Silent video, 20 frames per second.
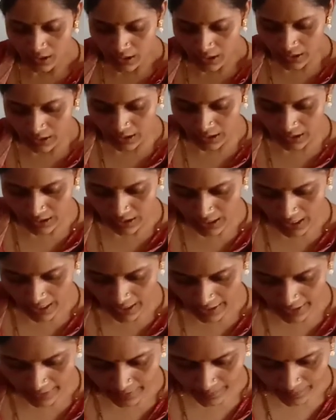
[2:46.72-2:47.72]
तीसरा
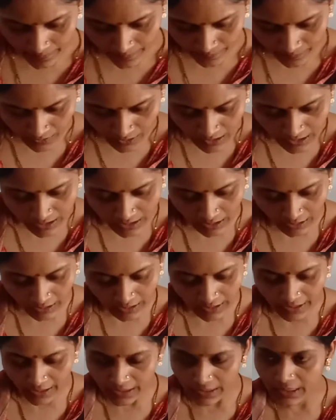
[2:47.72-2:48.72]
है
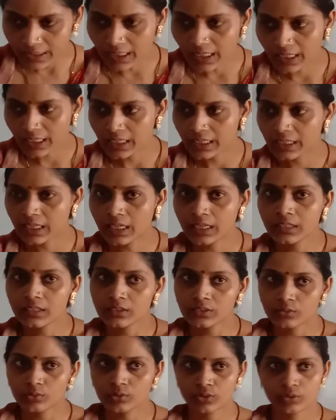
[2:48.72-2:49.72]
संकेत दिया रहेगा
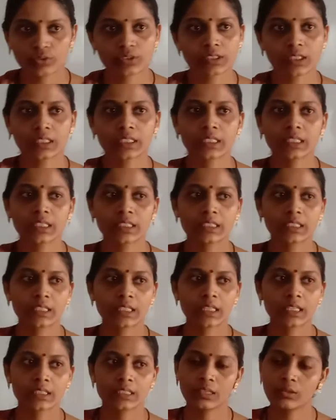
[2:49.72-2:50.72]
कुछ कुछ संकेत
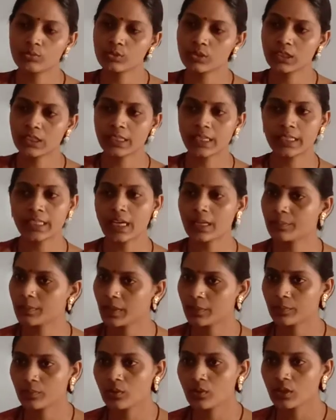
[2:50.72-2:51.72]
दिए रहते हैं उसी के आधार पर
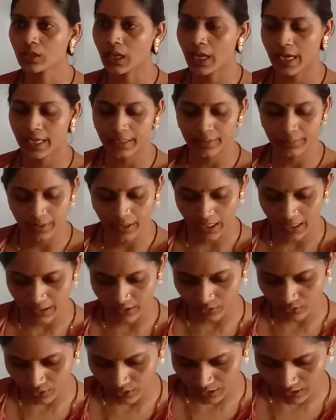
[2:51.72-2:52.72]
आपको कहानी
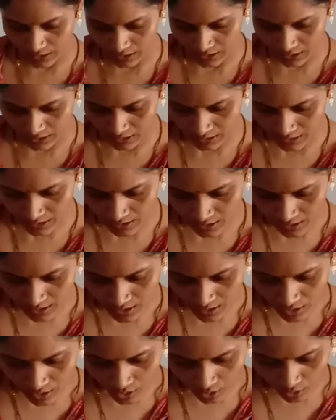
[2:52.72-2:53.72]
बनानी होती है
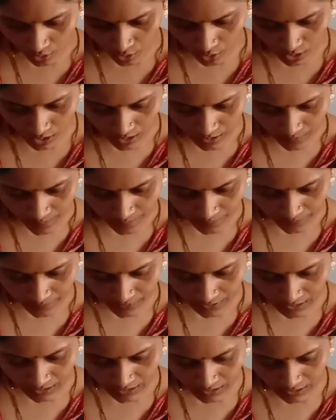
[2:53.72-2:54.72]
और
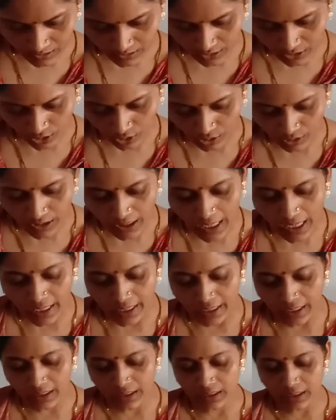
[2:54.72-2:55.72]
चौथा
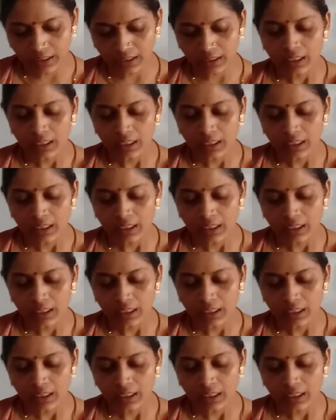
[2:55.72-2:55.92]
है कि